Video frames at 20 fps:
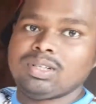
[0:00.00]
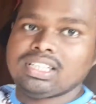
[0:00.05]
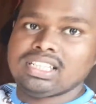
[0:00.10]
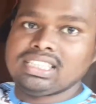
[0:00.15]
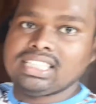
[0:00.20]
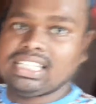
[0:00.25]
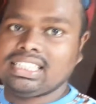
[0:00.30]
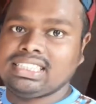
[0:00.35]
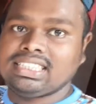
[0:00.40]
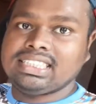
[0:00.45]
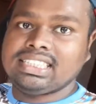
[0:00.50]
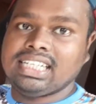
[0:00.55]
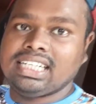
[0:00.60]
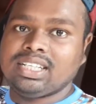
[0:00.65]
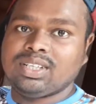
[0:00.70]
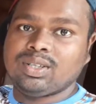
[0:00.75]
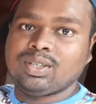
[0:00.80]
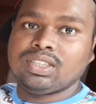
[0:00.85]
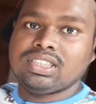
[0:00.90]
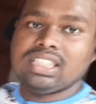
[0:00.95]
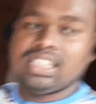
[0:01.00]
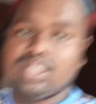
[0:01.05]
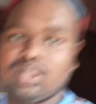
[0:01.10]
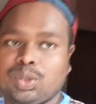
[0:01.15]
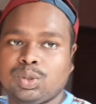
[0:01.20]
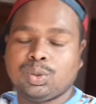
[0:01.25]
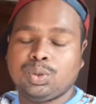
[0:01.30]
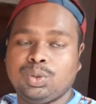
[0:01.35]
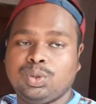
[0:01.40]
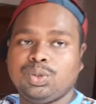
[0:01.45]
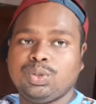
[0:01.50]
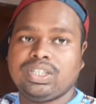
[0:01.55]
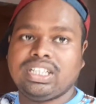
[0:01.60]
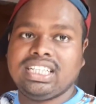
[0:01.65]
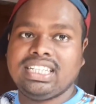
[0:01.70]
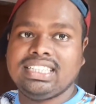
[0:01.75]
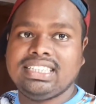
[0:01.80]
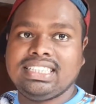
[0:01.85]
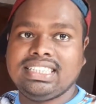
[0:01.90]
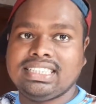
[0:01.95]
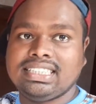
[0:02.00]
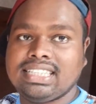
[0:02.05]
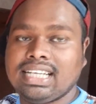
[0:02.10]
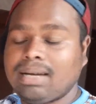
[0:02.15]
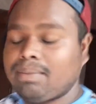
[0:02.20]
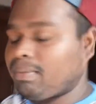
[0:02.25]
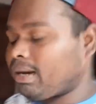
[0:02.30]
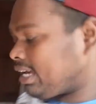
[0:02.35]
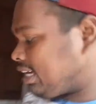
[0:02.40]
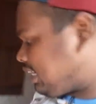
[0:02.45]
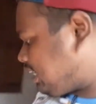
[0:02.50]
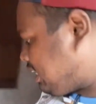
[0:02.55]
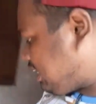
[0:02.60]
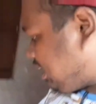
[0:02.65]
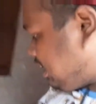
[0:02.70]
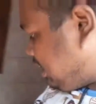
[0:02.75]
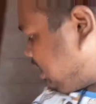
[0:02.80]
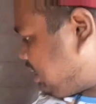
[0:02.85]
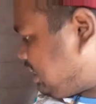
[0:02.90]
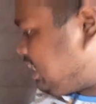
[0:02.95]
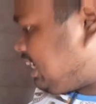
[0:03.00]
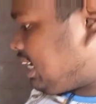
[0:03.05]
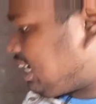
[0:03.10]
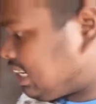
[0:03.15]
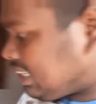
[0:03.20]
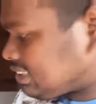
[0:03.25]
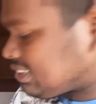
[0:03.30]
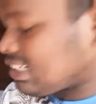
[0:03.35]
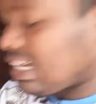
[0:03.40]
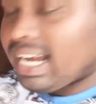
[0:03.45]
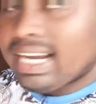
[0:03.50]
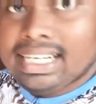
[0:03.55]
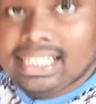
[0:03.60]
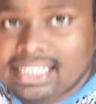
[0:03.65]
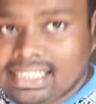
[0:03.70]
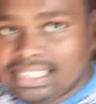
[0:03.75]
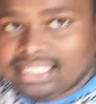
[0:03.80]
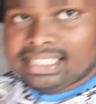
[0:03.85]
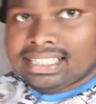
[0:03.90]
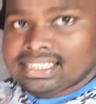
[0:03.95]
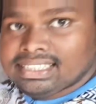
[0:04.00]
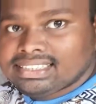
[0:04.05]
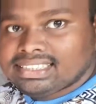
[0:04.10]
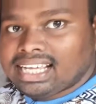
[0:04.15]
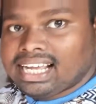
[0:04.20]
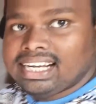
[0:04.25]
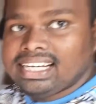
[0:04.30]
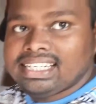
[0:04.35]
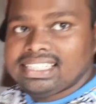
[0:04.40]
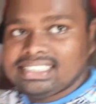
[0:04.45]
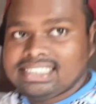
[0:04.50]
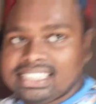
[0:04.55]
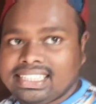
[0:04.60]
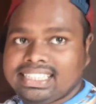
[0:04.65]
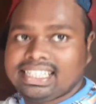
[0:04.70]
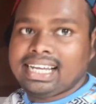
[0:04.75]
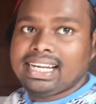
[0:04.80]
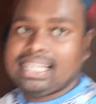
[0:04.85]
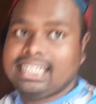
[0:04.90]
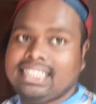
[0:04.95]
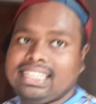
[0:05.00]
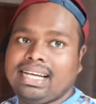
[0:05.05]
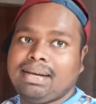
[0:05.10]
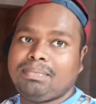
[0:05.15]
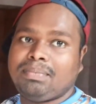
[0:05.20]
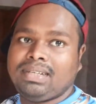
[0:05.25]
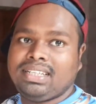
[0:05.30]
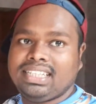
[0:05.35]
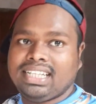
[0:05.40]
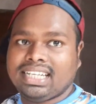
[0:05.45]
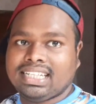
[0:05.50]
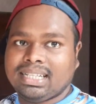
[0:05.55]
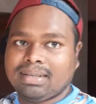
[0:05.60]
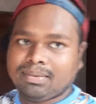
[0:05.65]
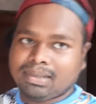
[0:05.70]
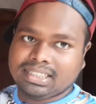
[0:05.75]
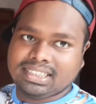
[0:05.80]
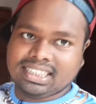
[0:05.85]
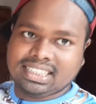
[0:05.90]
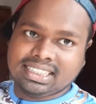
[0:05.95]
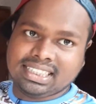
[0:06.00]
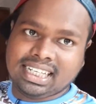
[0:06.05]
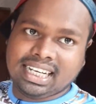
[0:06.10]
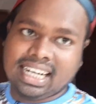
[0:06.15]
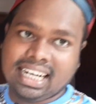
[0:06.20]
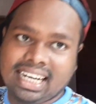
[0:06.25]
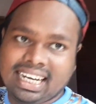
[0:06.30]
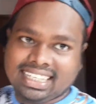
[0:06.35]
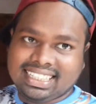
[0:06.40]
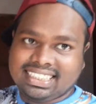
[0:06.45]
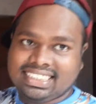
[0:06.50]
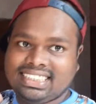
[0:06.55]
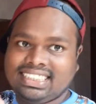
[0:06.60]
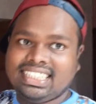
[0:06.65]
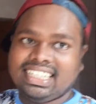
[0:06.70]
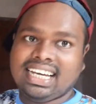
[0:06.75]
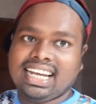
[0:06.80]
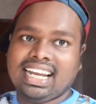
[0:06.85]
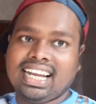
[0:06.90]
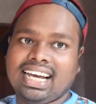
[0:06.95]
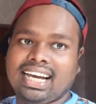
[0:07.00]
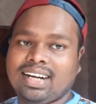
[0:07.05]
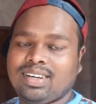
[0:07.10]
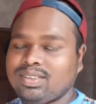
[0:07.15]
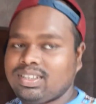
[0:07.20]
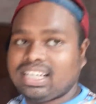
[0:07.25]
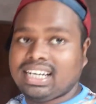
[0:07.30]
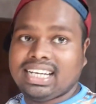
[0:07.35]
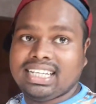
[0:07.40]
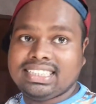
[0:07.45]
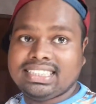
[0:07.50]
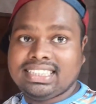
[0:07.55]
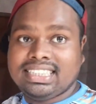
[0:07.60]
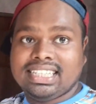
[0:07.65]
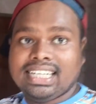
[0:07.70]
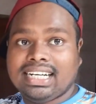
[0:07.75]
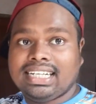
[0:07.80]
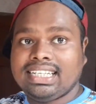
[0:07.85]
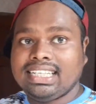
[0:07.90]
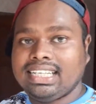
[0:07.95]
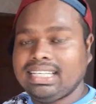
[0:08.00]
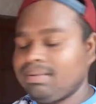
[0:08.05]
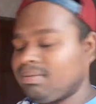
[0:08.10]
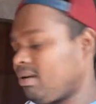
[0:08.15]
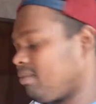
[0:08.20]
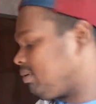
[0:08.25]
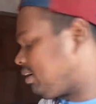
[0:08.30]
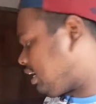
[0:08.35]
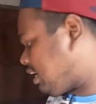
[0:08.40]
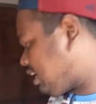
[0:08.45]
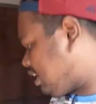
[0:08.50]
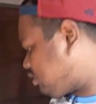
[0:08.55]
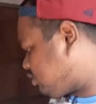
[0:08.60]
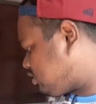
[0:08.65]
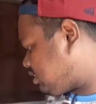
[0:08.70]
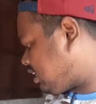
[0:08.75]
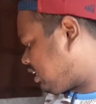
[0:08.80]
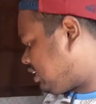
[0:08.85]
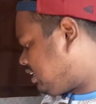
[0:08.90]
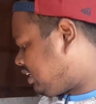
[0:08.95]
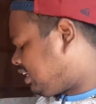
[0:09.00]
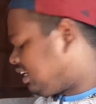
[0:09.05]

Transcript: বলতে যাচ্ছি সেটি হচ্ছে সুজুকি জিক্সার বাইকের এই সাইড সাইডের যে ট্যাঙ্কটি আপনি দেখতে পাচ্ছেন সেখানে একটি স্টিকার লাগানো থাকে এই স্টিকারটি কিভাবে লাগানো যায়